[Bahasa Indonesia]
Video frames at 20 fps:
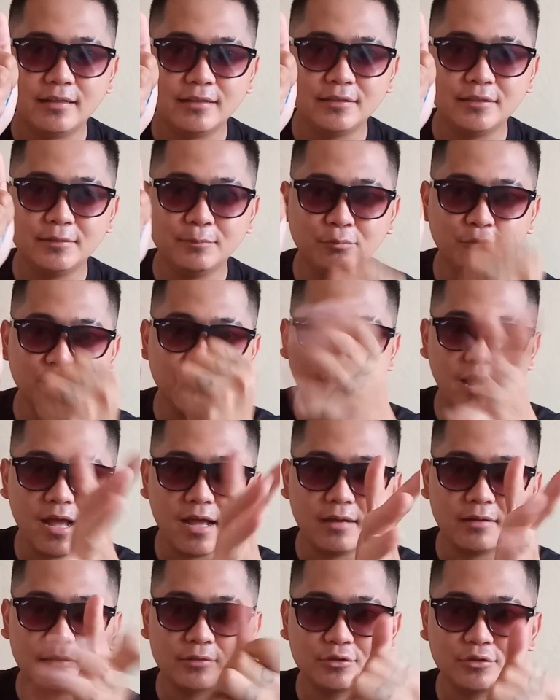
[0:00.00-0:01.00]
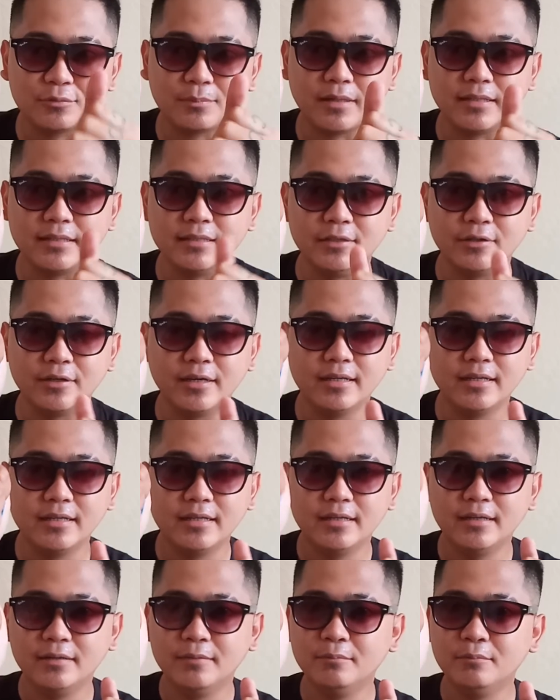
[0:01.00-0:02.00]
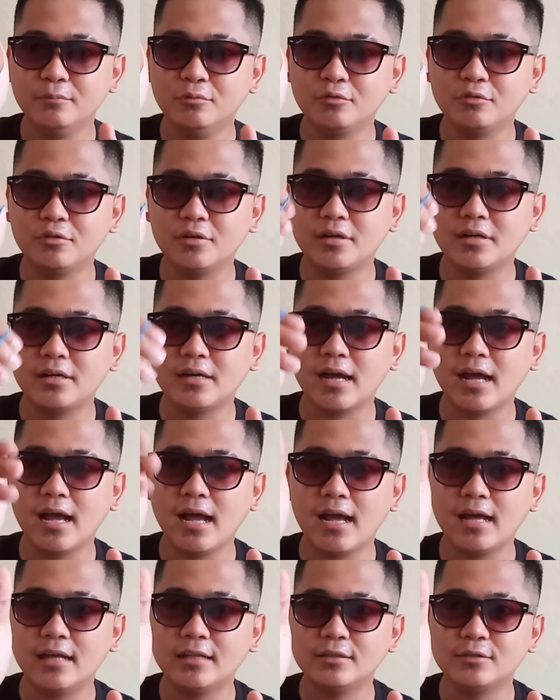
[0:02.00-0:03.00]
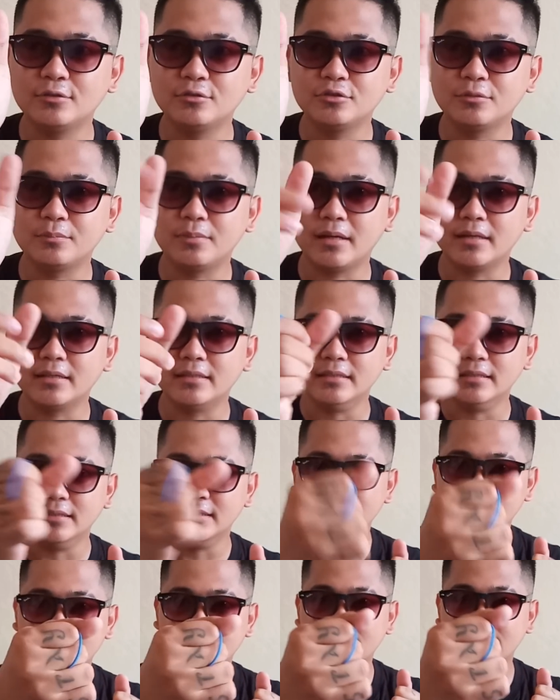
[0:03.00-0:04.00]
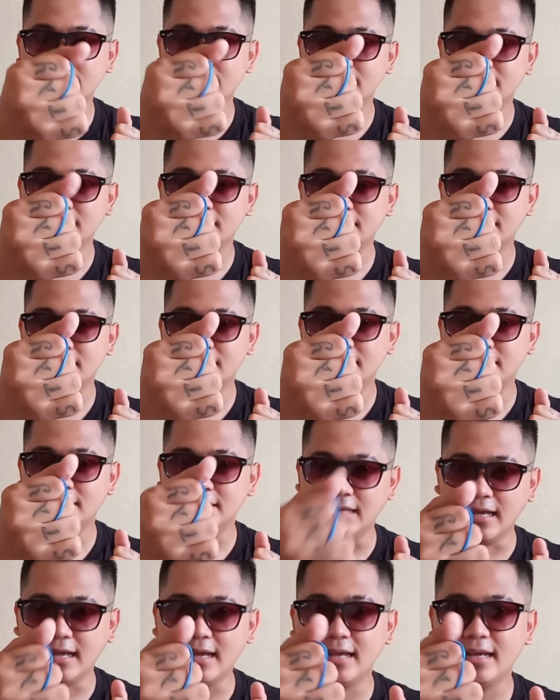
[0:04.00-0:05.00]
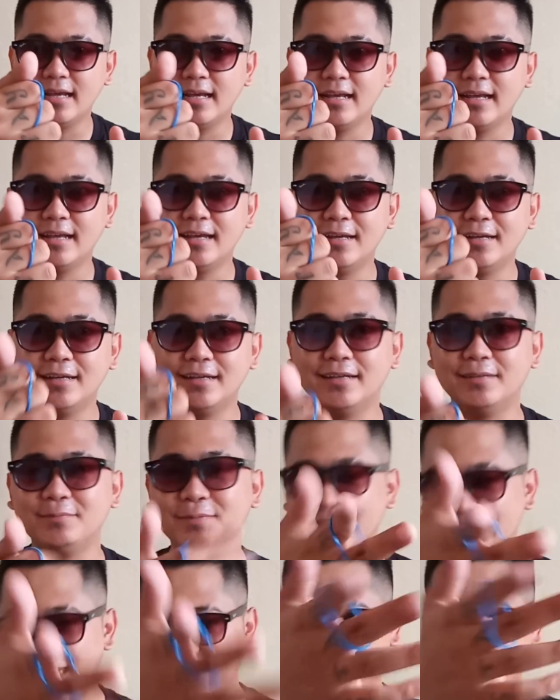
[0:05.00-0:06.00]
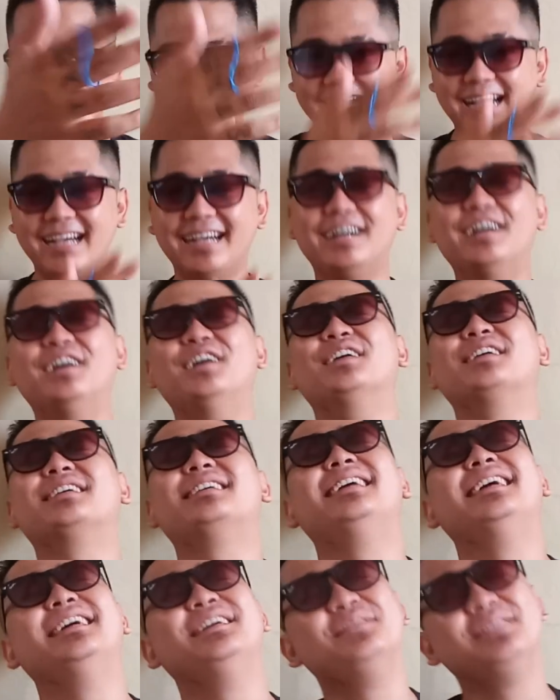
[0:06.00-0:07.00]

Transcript: dibuka tutup lagi oke okay? buka tutup lagi ya bisa bisa oke okay,